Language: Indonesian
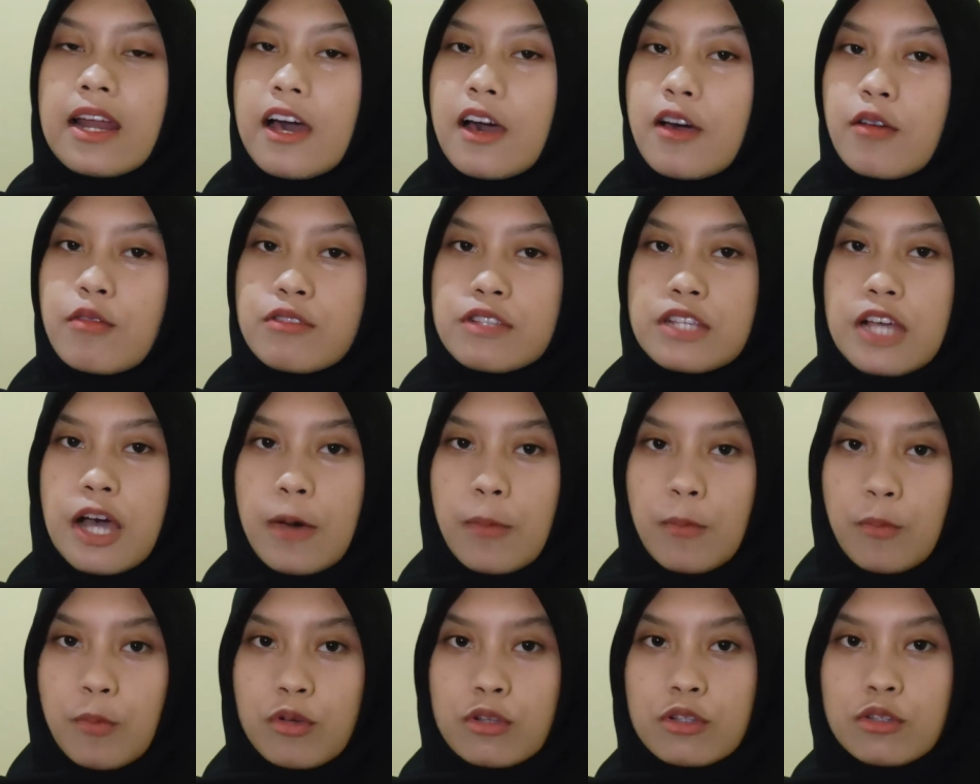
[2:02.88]
harus
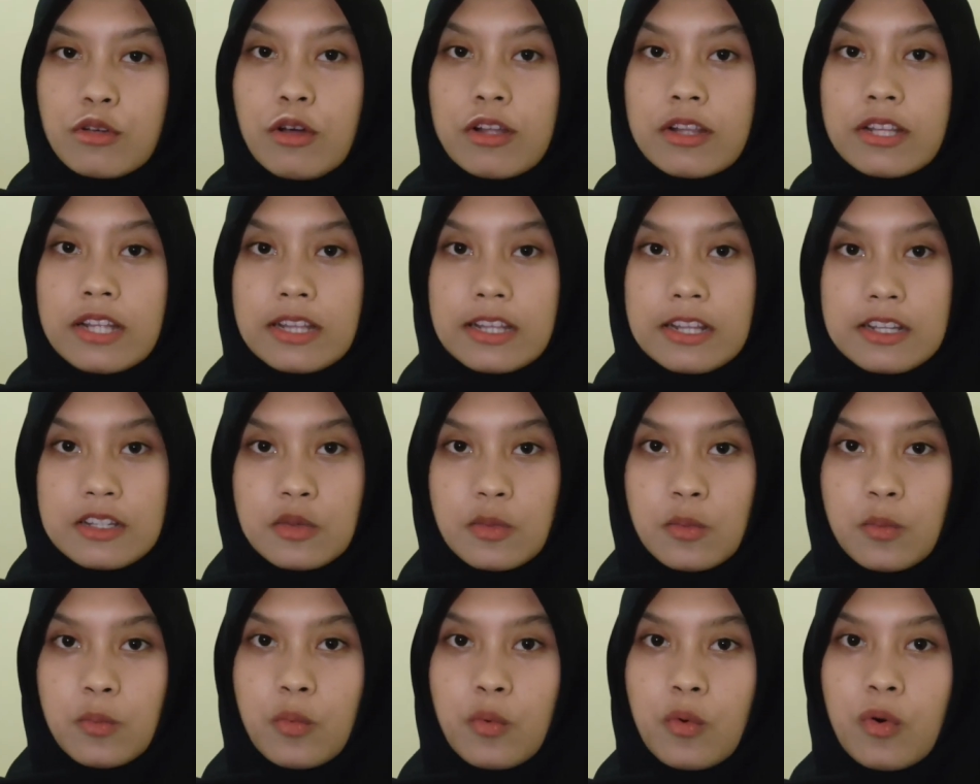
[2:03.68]
hapus konten
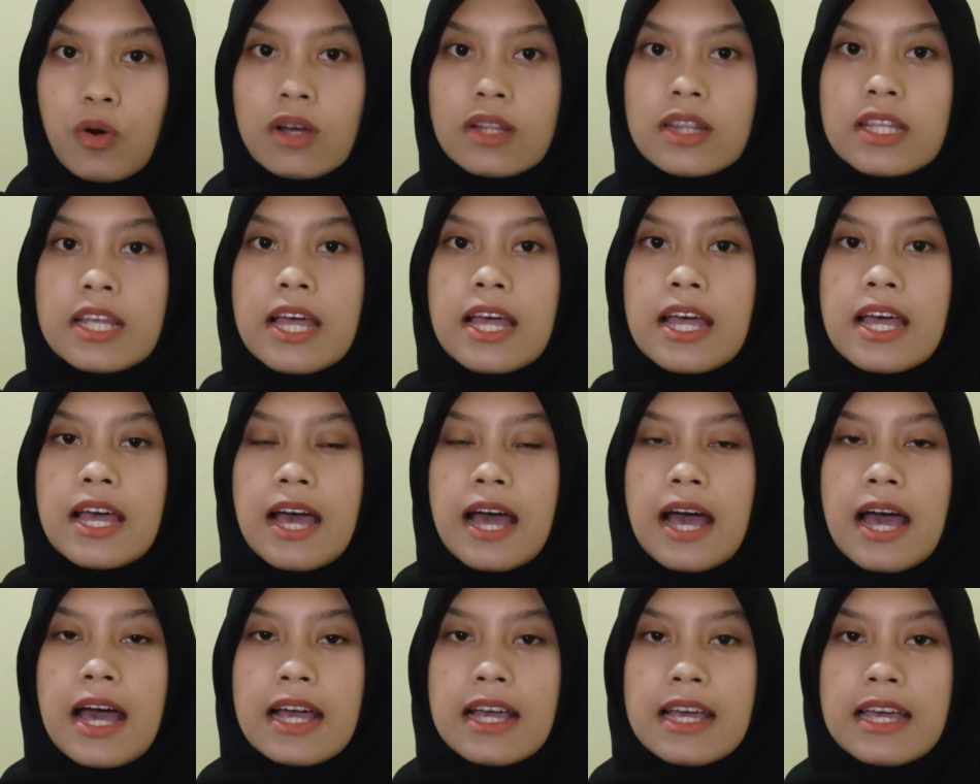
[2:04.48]
tersebut
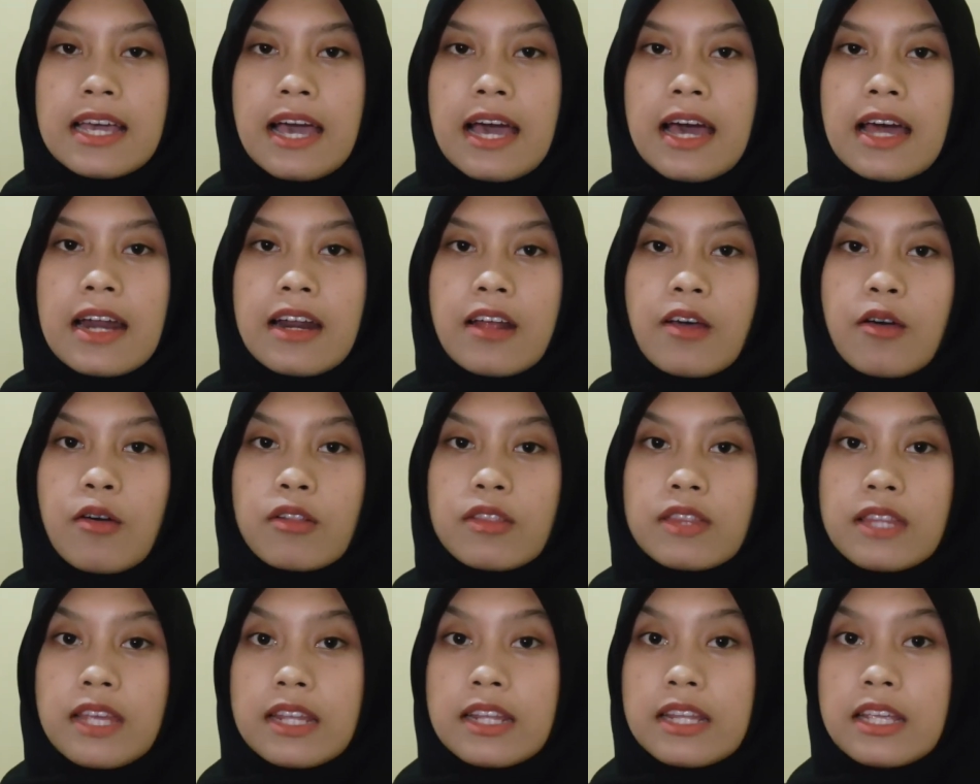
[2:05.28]
agar
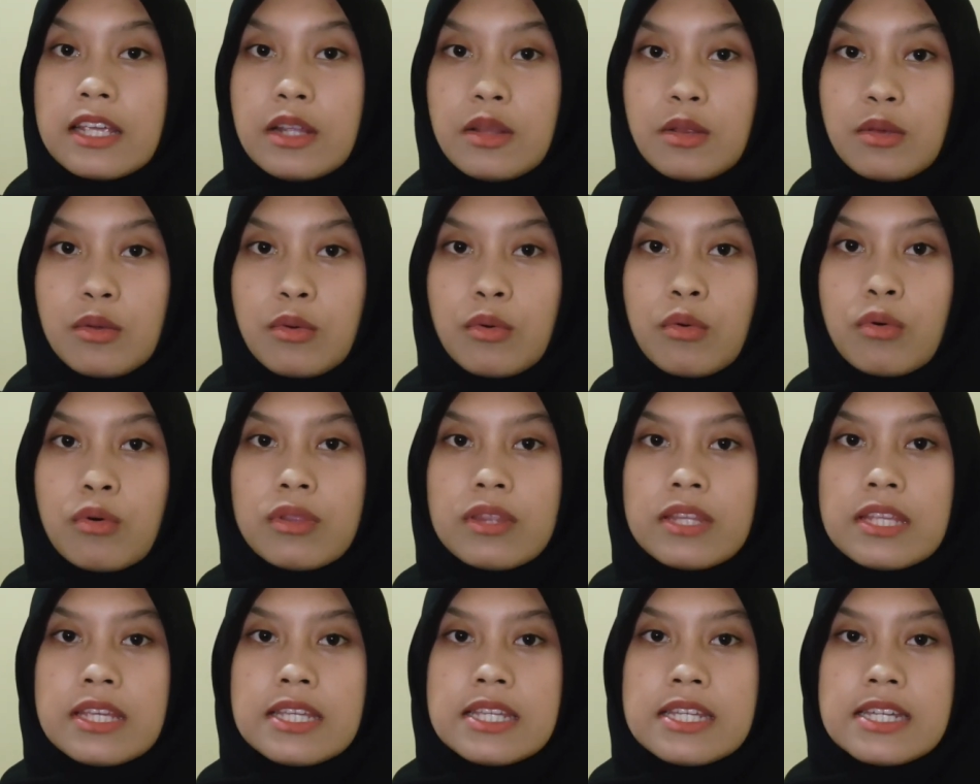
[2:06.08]
konten itu
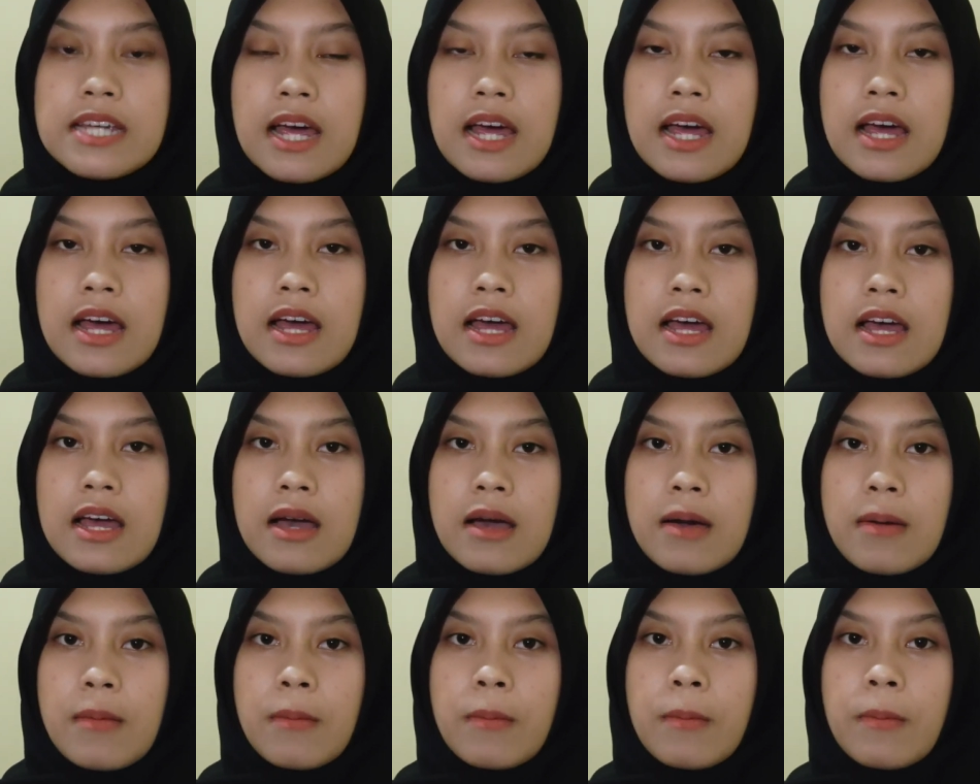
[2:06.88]
tidak
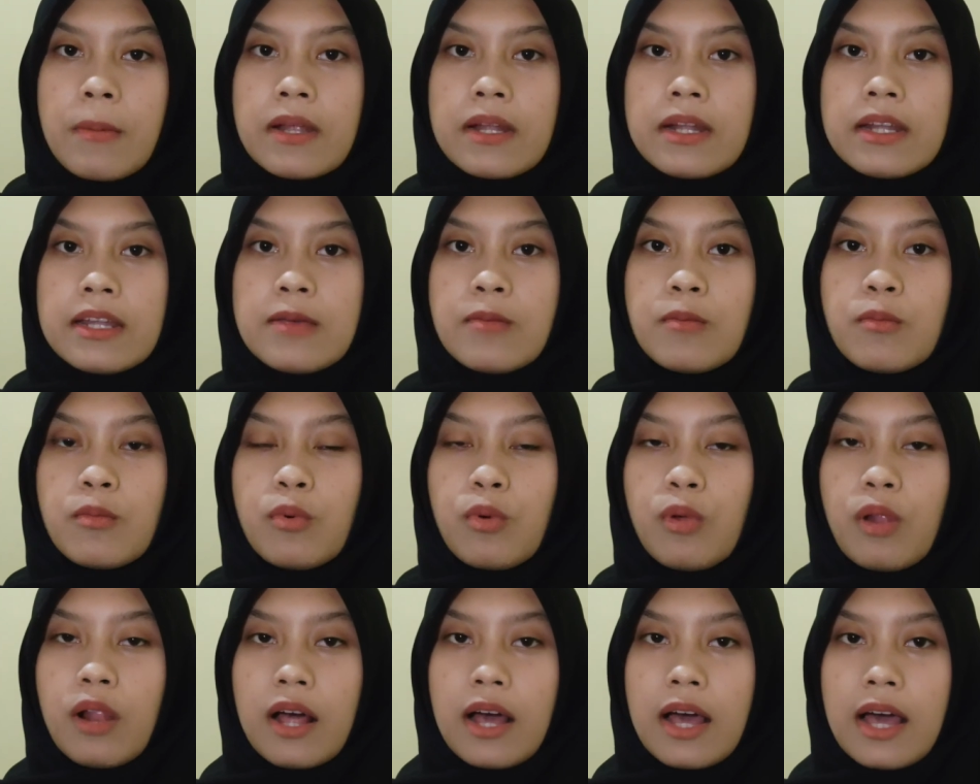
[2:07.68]

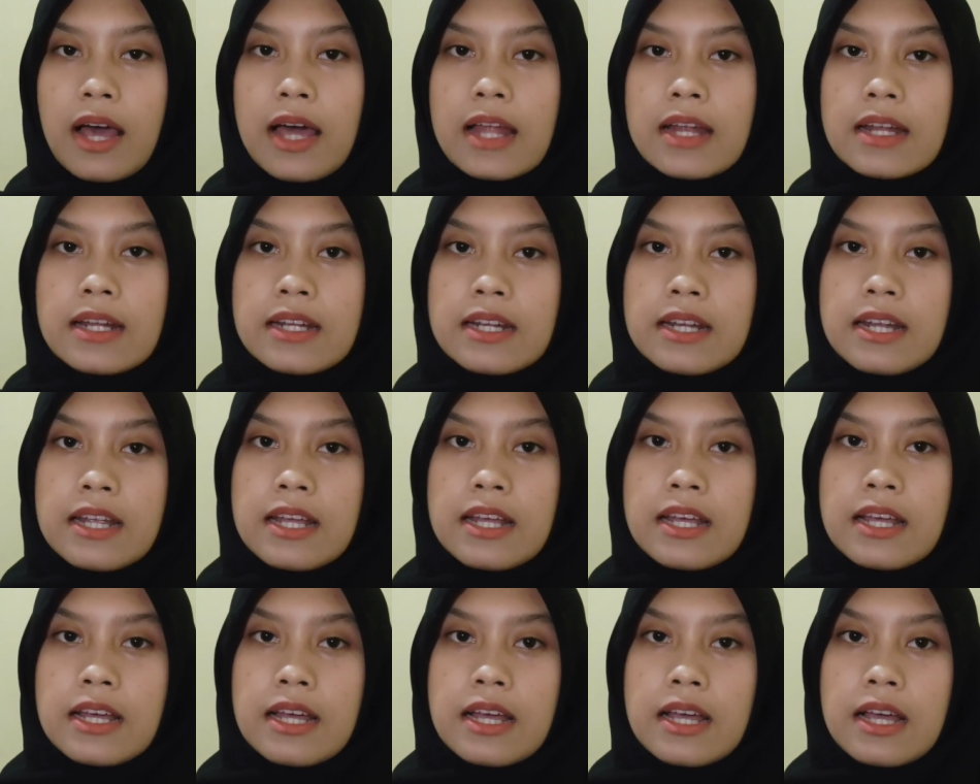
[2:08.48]
menimbulkan
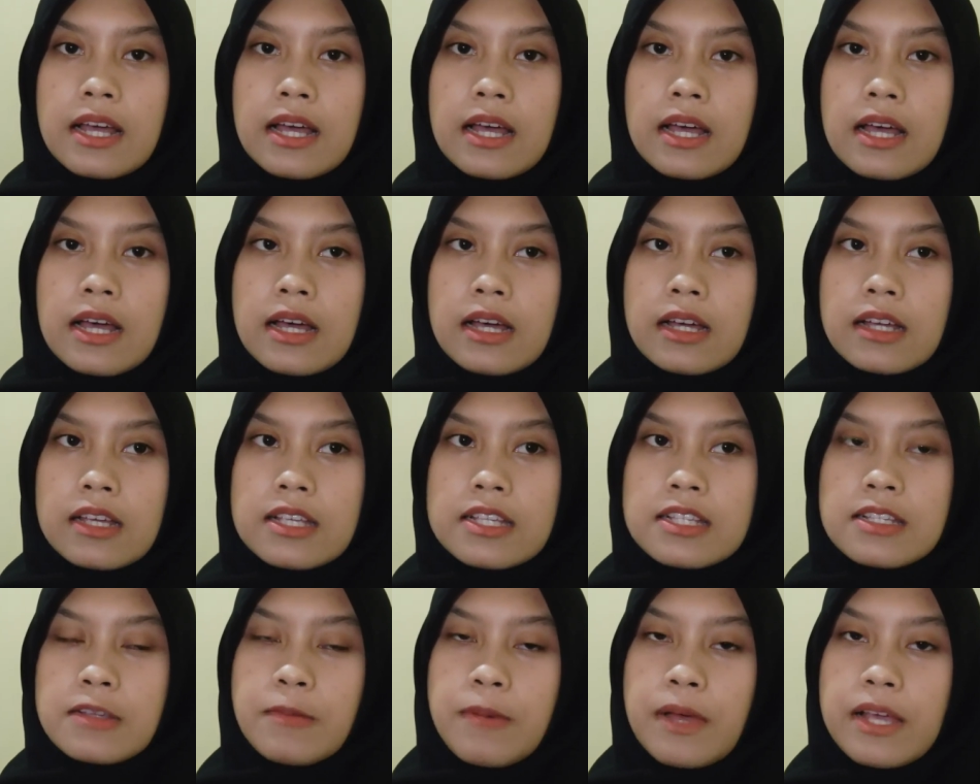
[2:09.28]

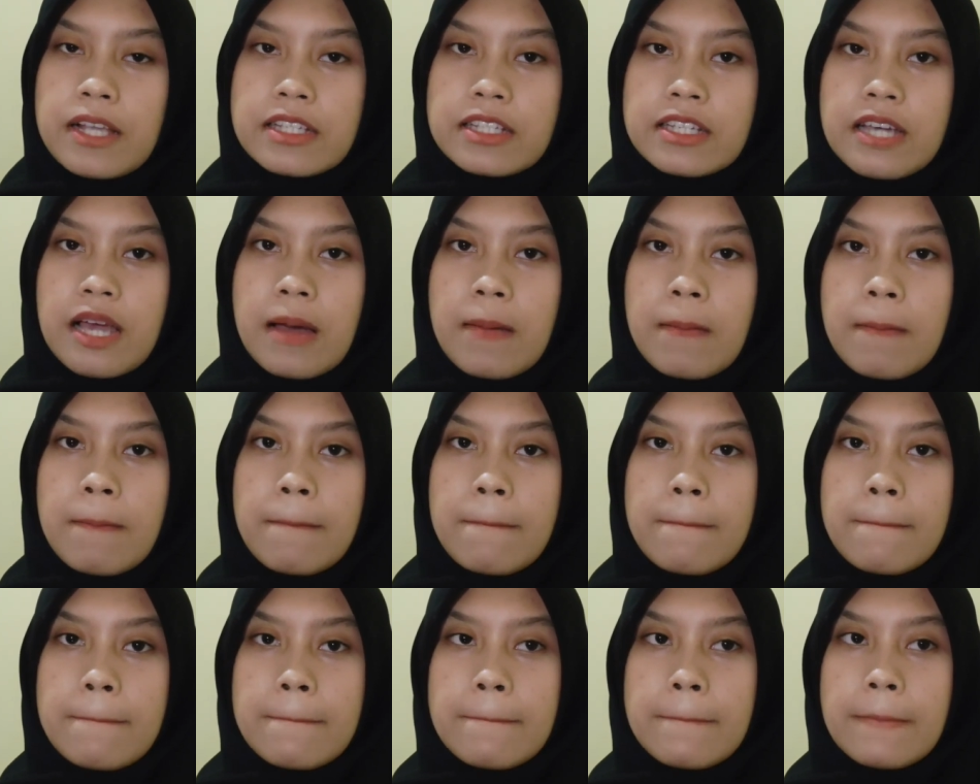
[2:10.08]

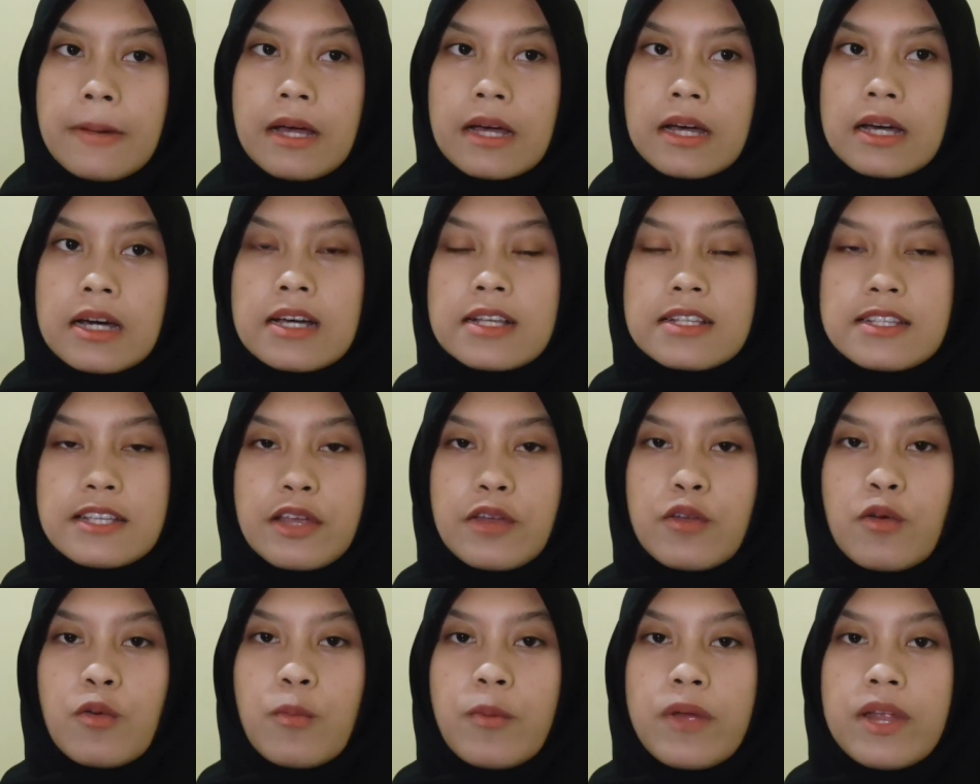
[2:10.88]
semacam uh, eh,
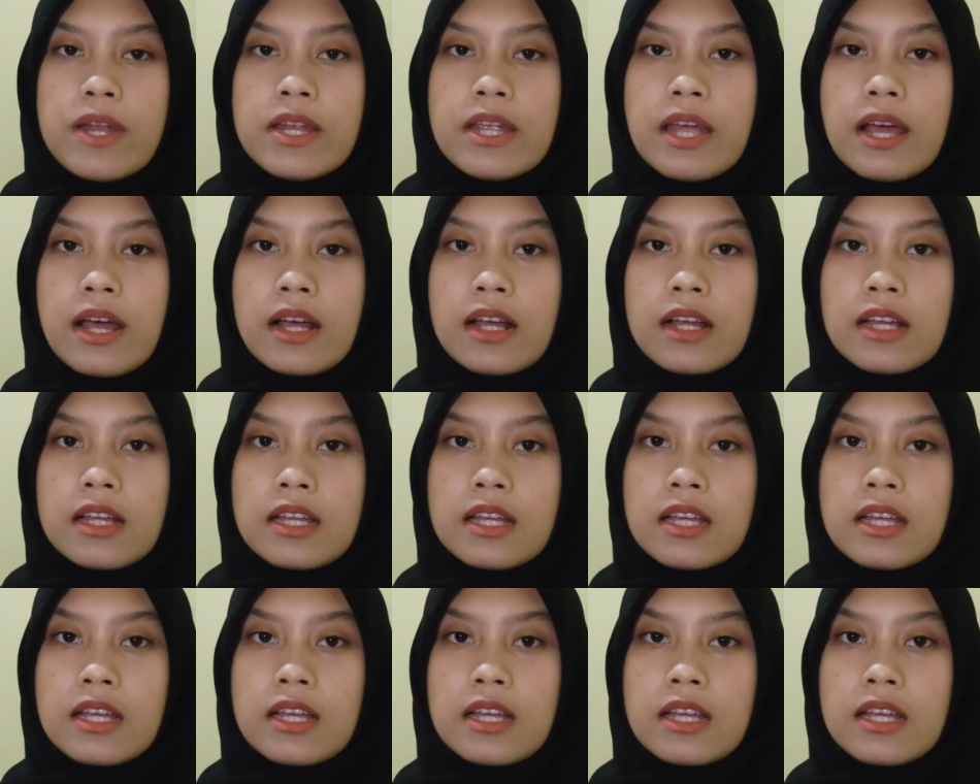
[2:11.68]
sidopen yang